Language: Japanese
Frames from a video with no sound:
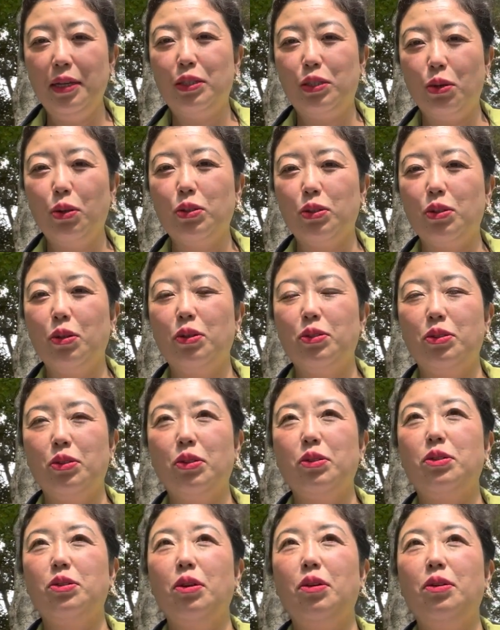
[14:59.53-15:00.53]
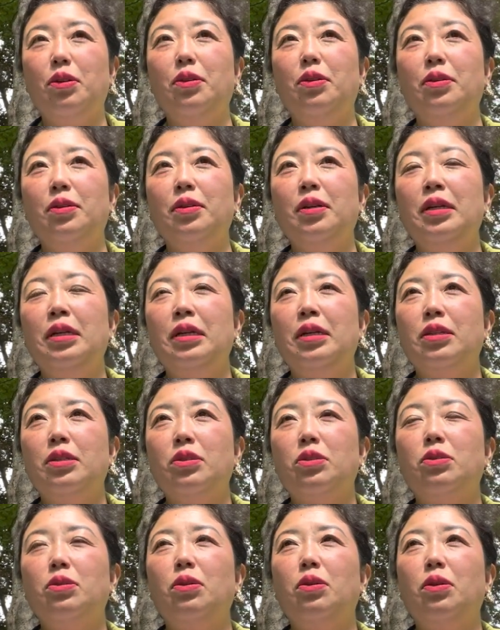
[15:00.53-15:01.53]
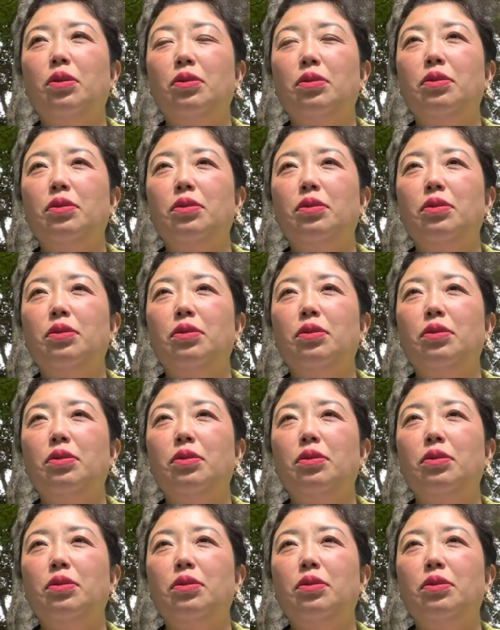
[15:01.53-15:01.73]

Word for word: そうそうそうそう、うん。そう、う